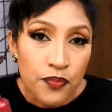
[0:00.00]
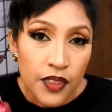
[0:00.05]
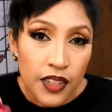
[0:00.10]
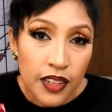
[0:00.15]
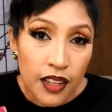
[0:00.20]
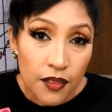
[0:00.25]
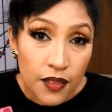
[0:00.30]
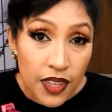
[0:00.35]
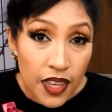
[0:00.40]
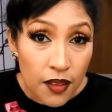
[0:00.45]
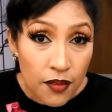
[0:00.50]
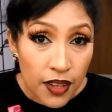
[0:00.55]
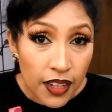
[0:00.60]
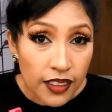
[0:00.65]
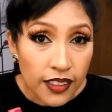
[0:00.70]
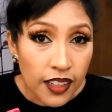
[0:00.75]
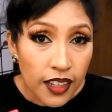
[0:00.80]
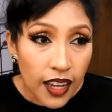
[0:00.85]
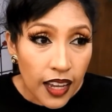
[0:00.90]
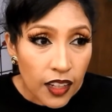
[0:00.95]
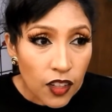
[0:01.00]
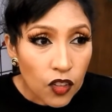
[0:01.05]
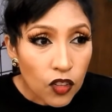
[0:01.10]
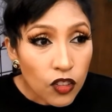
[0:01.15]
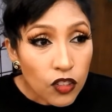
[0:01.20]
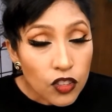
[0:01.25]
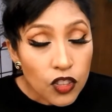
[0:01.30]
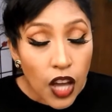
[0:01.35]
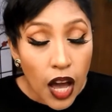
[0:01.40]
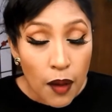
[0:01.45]
la viebel de
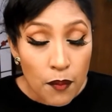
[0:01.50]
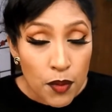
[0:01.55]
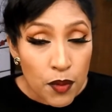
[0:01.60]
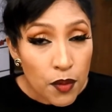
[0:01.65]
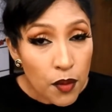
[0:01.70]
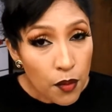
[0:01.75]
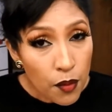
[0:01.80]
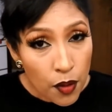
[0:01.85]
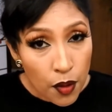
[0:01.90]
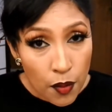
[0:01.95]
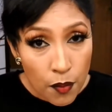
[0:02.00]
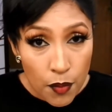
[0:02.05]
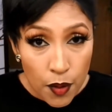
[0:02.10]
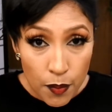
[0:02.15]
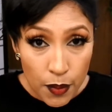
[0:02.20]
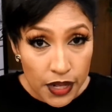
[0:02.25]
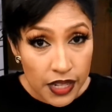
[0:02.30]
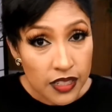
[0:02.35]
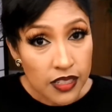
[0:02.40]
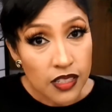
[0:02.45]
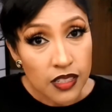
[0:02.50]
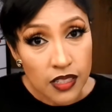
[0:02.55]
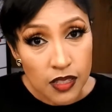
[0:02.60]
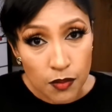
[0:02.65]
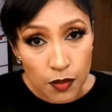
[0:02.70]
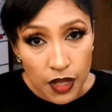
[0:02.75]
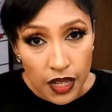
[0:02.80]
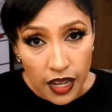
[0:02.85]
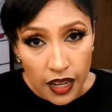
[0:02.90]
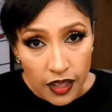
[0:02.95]
Lanco? A mí me parecen
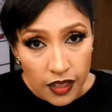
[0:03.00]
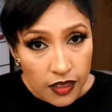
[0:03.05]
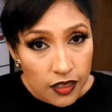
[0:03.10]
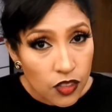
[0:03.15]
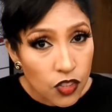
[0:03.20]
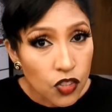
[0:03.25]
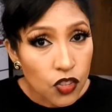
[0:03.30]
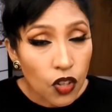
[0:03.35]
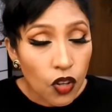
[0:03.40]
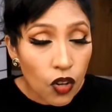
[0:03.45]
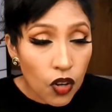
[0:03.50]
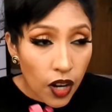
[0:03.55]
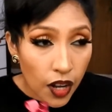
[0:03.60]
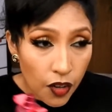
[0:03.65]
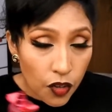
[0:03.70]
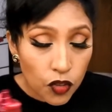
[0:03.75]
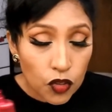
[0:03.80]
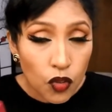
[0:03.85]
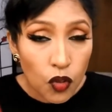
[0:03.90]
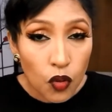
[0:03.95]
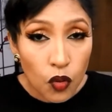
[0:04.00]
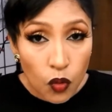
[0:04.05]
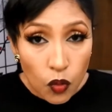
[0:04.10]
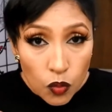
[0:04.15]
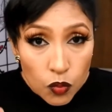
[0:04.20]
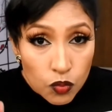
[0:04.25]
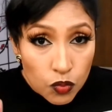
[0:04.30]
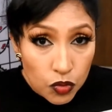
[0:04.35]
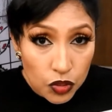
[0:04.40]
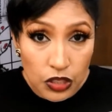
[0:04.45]
similares, yo las noto
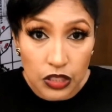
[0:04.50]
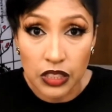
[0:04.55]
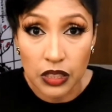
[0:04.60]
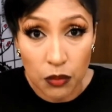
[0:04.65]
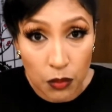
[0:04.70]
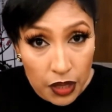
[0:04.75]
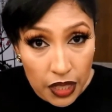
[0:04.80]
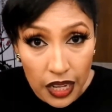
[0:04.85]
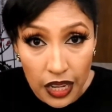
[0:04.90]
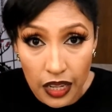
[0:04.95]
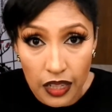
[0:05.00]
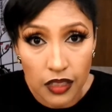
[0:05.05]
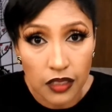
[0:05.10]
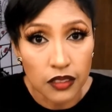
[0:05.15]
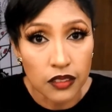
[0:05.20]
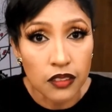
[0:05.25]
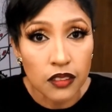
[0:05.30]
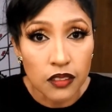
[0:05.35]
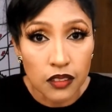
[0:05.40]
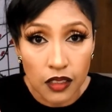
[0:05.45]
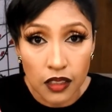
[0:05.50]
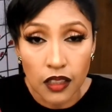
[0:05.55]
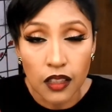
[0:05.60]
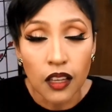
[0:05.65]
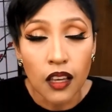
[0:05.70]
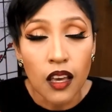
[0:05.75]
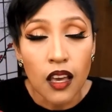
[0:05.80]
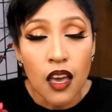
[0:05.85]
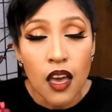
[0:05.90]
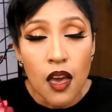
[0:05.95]
similares,
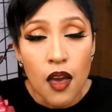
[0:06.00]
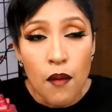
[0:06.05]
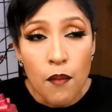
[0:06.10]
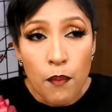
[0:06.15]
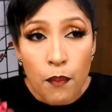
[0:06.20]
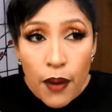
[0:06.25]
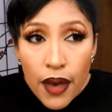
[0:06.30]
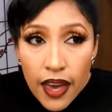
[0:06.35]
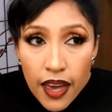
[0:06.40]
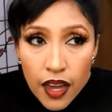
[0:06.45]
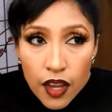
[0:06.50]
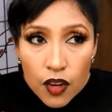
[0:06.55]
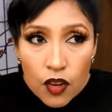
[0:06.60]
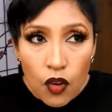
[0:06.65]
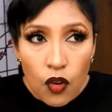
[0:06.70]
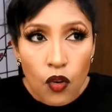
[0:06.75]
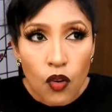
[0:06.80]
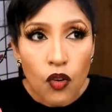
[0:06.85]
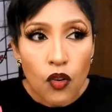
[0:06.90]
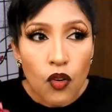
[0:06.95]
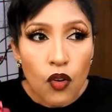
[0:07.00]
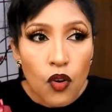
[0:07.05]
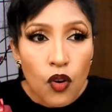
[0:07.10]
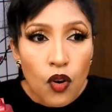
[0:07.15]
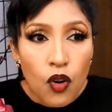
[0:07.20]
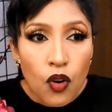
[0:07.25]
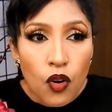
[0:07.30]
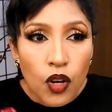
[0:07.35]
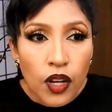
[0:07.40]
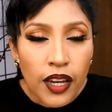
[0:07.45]
sí, pero
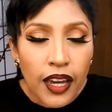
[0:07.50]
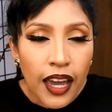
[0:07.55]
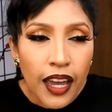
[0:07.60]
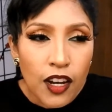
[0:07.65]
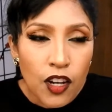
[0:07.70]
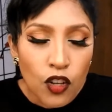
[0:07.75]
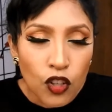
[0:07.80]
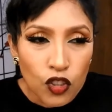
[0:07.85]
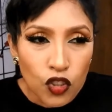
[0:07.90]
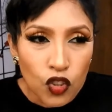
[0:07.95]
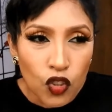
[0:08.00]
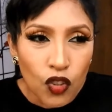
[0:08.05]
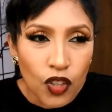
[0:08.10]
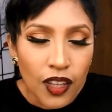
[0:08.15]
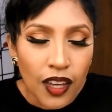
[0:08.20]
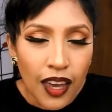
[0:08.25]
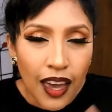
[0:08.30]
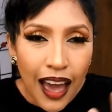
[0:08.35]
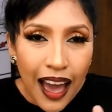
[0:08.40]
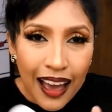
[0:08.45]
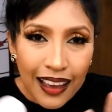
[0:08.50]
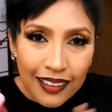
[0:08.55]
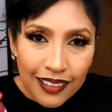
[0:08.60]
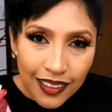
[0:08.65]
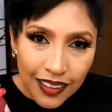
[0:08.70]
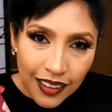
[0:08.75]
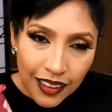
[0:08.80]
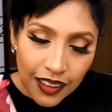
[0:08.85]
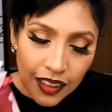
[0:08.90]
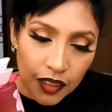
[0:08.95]
que noto que
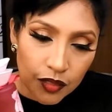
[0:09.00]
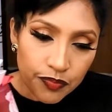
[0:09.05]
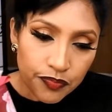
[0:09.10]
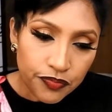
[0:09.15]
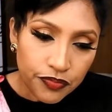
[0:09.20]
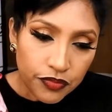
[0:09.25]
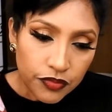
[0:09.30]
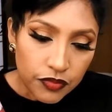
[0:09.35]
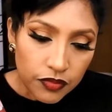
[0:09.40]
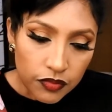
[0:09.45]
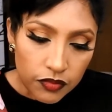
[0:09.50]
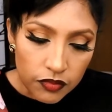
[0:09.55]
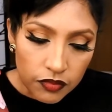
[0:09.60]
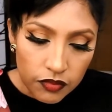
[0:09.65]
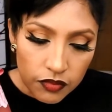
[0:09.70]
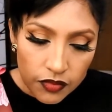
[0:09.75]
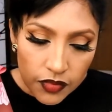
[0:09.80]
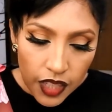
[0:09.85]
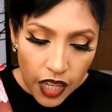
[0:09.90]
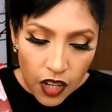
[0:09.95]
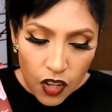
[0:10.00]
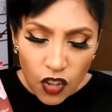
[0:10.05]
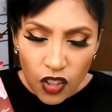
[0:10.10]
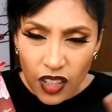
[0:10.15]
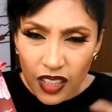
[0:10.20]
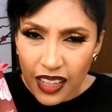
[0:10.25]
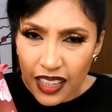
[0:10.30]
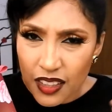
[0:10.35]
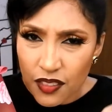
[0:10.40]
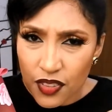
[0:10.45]
aquí,
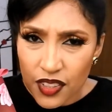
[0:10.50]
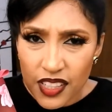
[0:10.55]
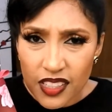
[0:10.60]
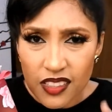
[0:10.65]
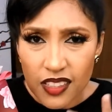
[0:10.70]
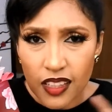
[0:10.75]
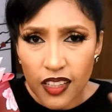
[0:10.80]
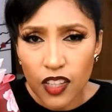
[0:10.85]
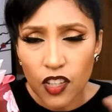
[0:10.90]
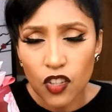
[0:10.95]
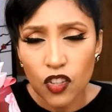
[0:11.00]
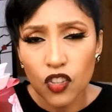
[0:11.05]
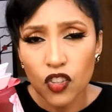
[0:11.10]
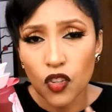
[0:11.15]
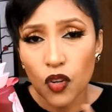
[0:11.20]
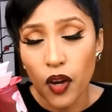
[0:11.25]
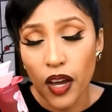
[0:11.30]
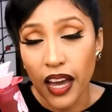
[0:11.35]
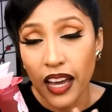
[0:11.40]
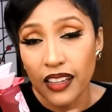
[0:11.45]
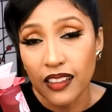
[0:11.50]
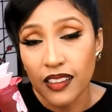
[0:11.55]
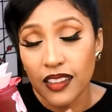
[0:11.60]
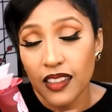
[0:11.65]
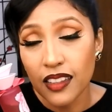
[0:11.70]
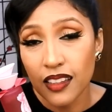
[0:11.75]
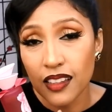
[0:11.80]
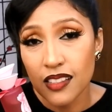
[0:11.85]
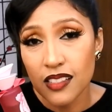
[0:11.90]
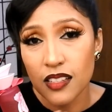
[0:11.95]
las diferencias que yo noto
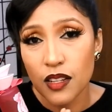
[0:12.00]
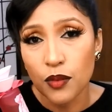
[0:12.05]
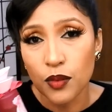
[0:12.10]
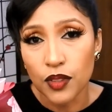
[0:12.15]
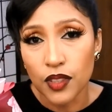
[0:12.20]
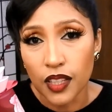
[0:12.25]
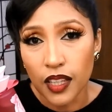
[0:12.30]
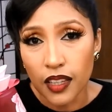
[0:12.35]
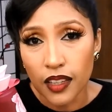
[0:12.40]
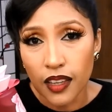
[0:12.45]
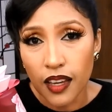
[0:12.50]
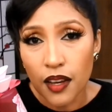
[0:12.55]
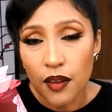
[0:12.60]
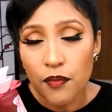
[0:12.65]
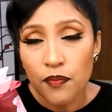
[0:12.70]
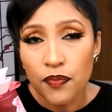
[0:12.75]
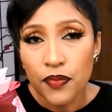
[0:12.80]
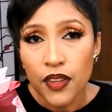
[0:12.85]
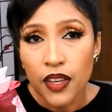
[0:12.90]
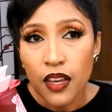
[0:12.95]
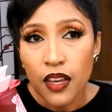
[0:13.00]
aquí en esta botella,